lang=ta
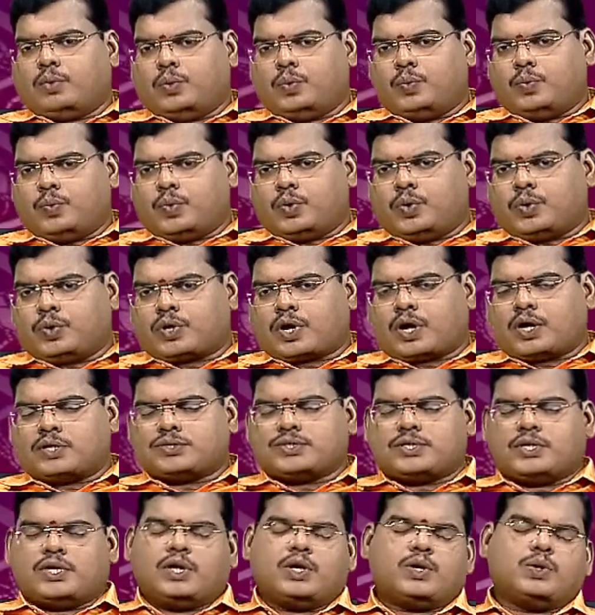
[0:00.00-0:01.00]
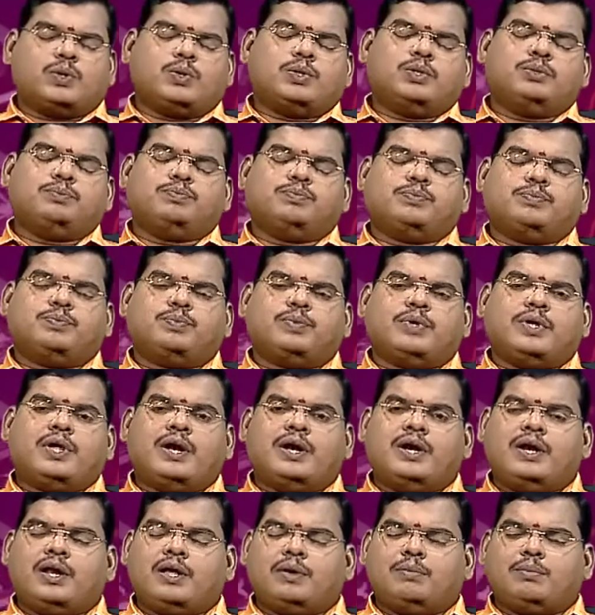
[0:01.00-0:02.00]
ஒவ்வொரு ராசினருக்கும்
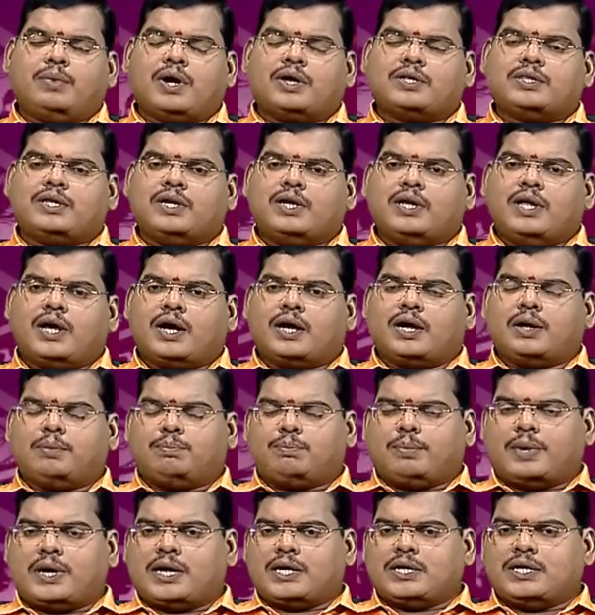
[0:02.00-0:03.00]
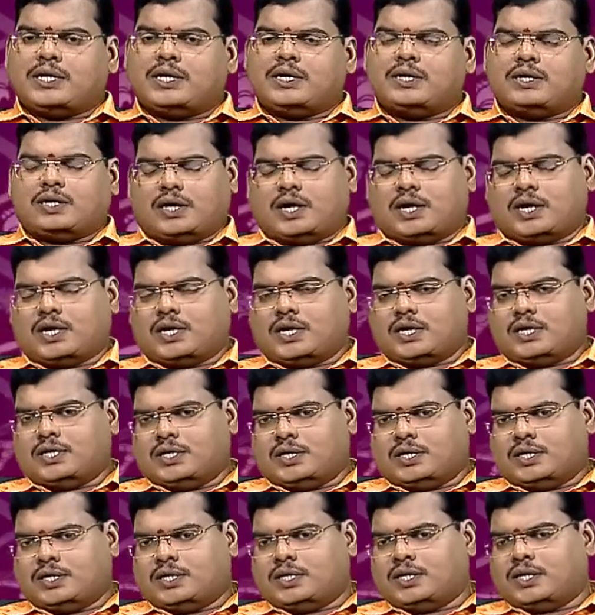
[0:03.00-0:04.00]
என்ன மாதிரியான பலன்கள் நடக்க
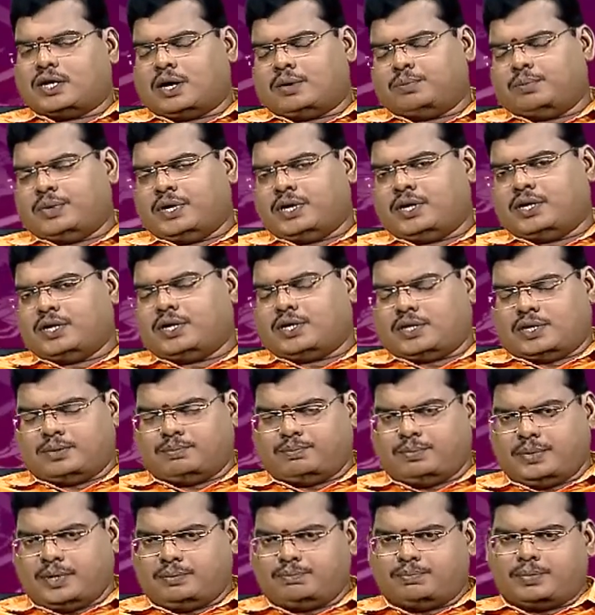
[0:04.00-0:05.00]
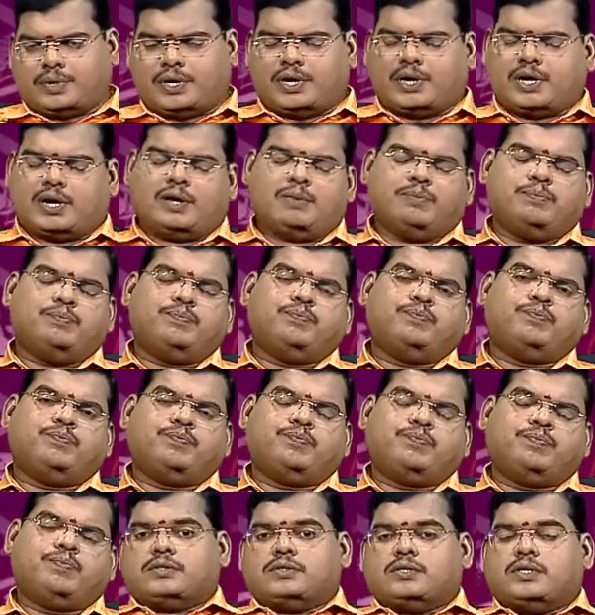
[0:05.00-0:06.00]
இருக்குது அப்படின்னு நம்ம பார்க்கலாம்
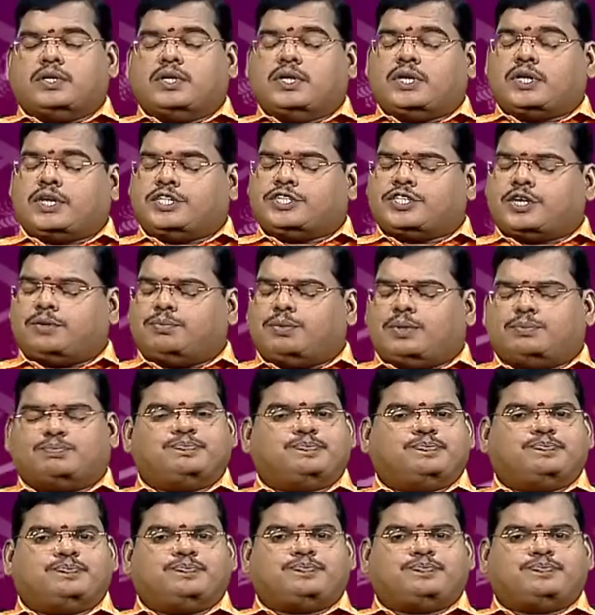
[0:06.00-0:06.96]
ரிஷபம்